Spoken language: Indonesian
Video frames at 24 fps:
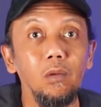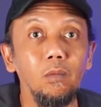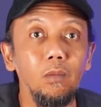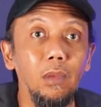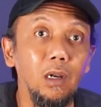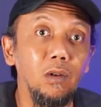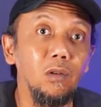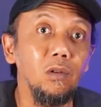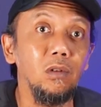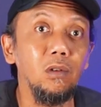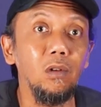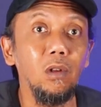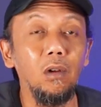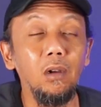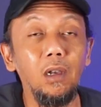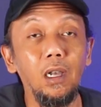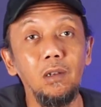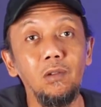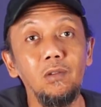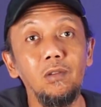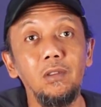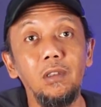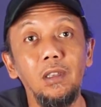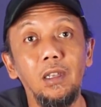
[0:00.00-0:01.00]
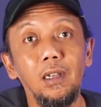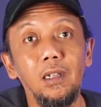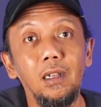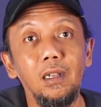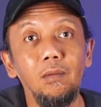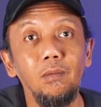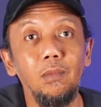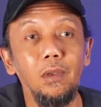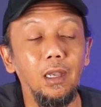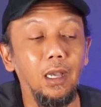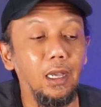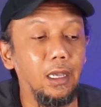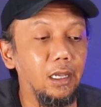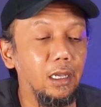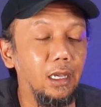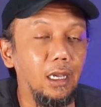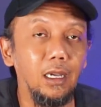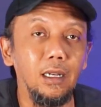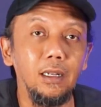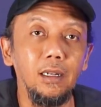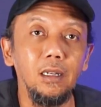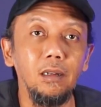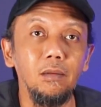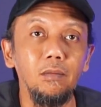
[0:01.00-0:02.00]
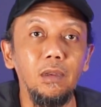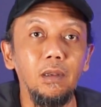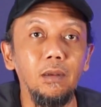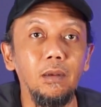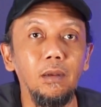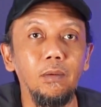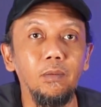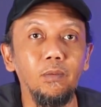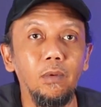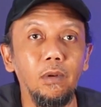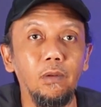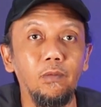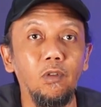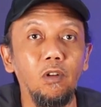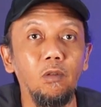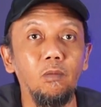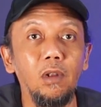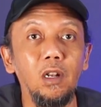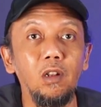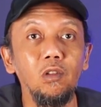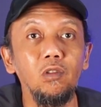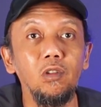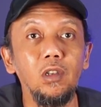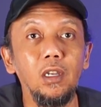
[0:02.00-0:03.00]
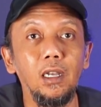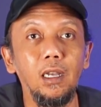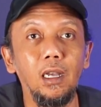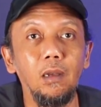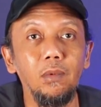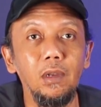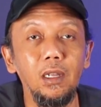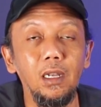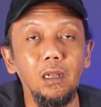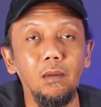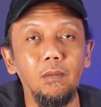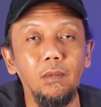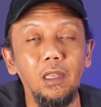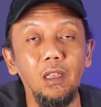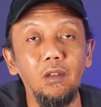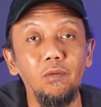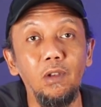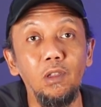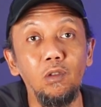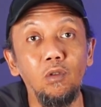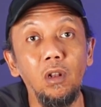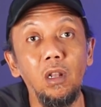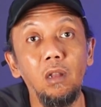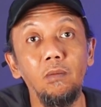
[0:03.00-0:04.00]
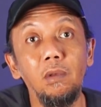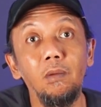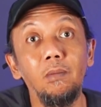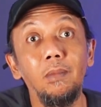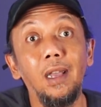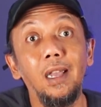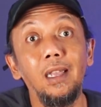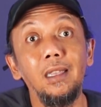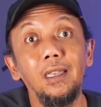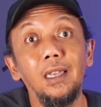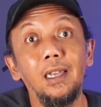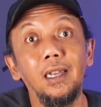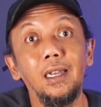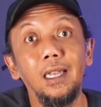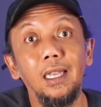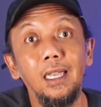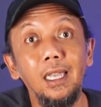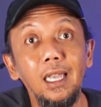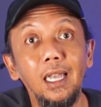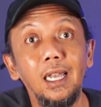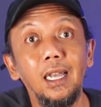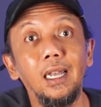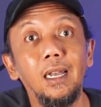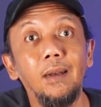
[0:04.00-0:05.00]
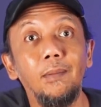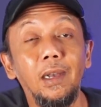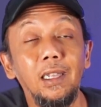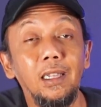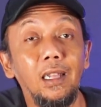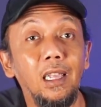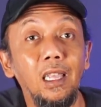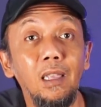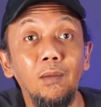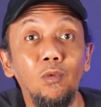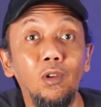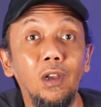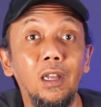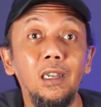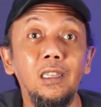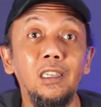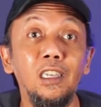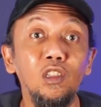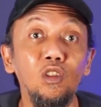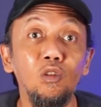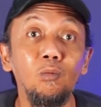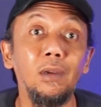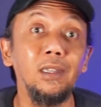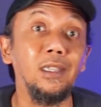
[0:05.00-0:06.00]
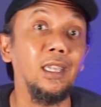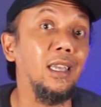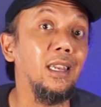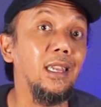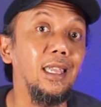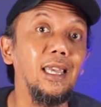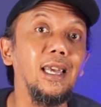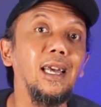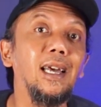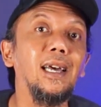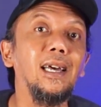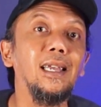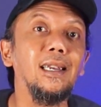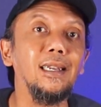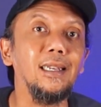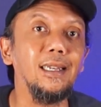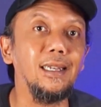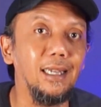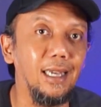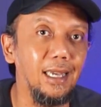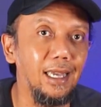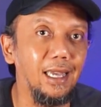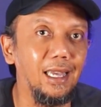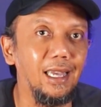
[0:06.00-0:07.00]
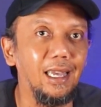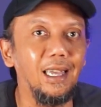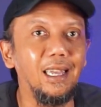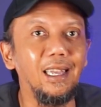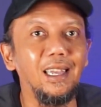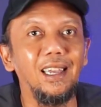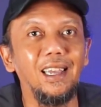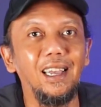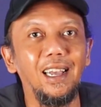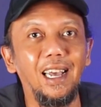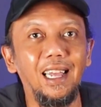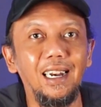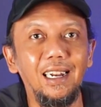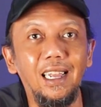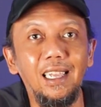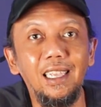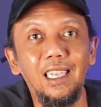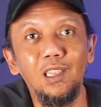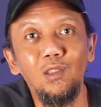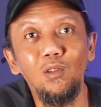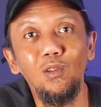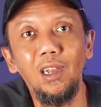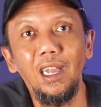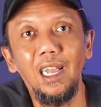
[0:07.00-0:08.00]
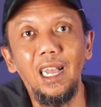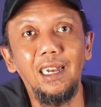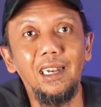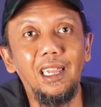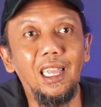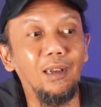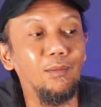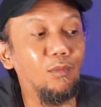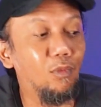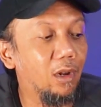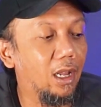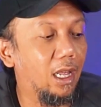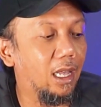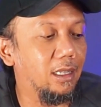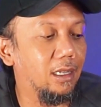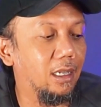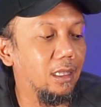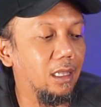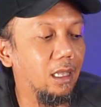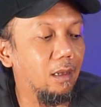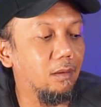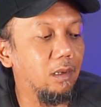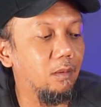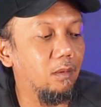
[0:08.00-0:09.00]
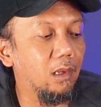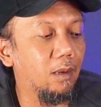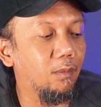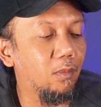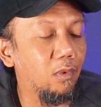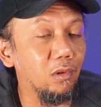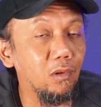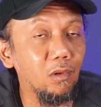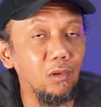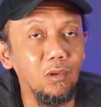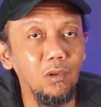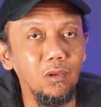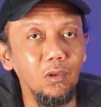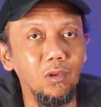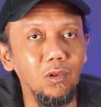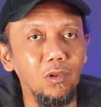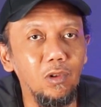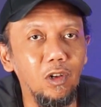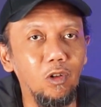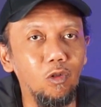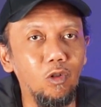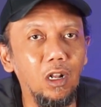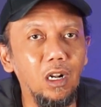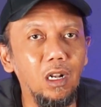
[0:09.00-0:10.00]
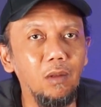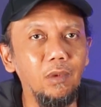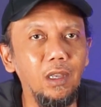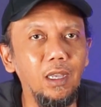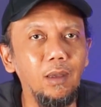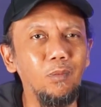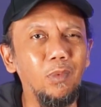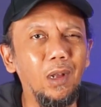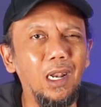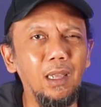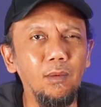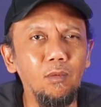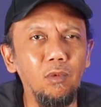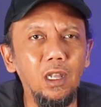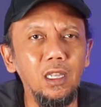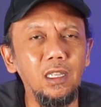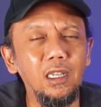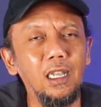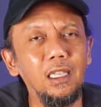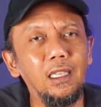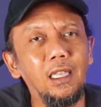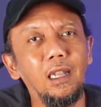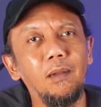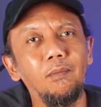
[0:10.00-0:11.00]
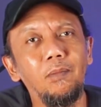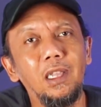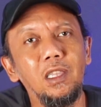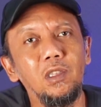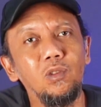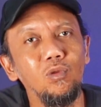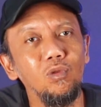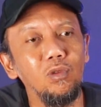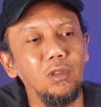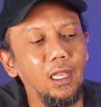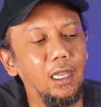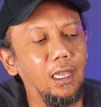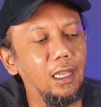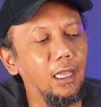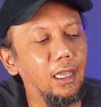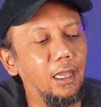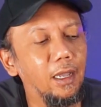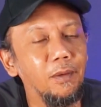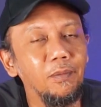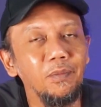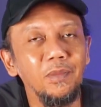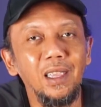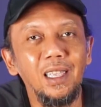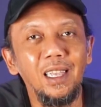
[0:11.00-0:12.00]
Bagus dong harusnya, lebih high end, lebih performa, lebih apa namanya fitur lebih banyak. Iya, masalahnya bukan di situ, masalahnya di harga. Harganya itu nggak ada yang murah. Z690 tuh kurang lebih paling murah sekitar 4 juta ya.